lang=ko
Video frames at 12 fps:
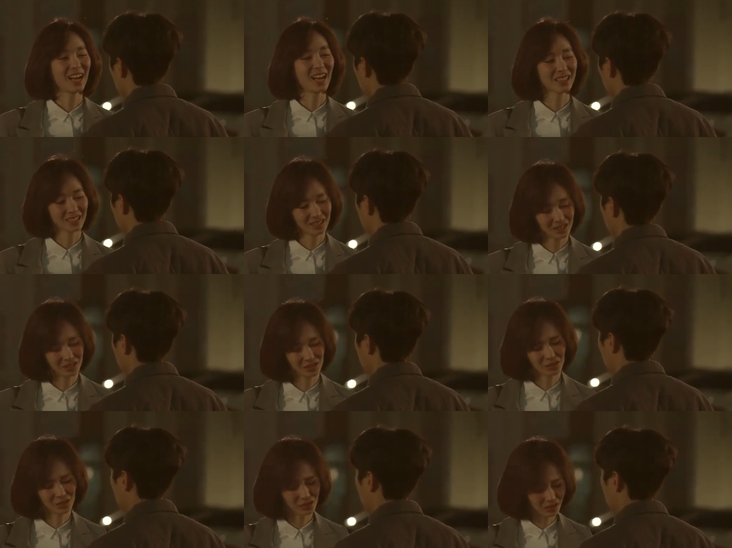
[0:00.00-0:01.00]
아
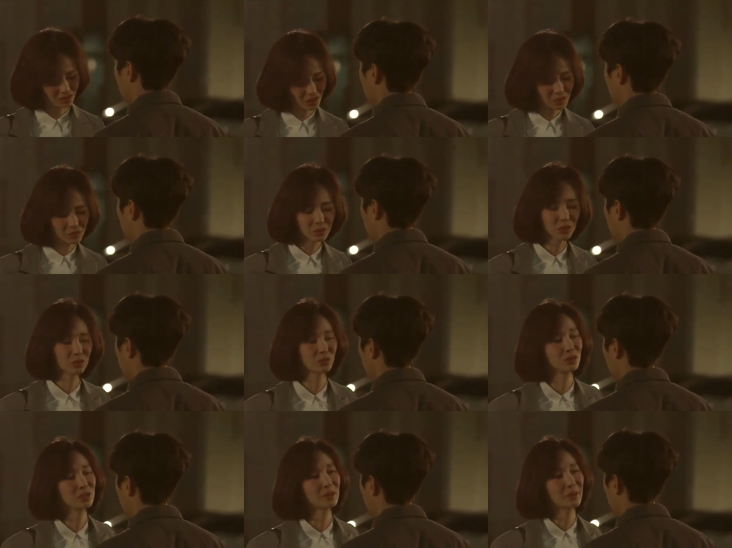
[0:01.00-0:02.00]
그리고 처음부터
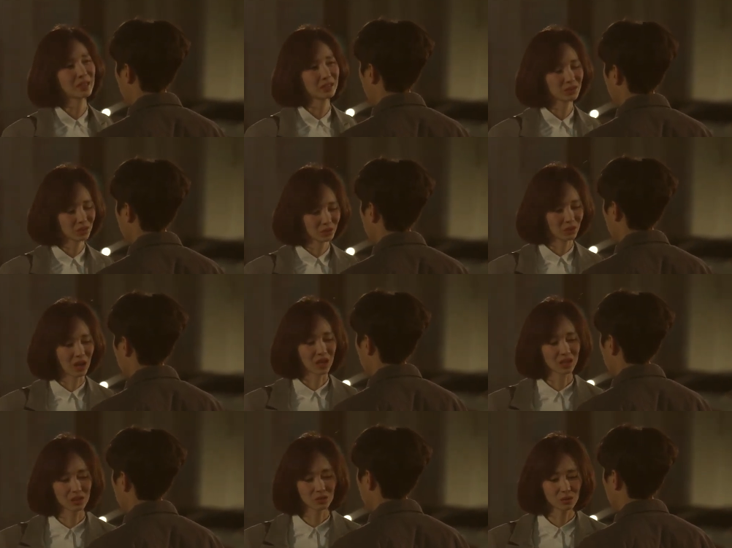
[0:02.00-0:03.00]
둘이서 마신 것도
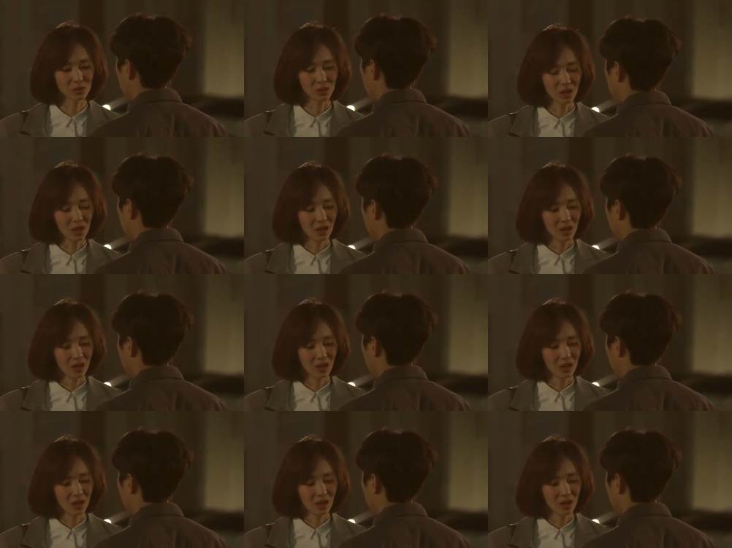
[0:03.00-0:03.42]
아니고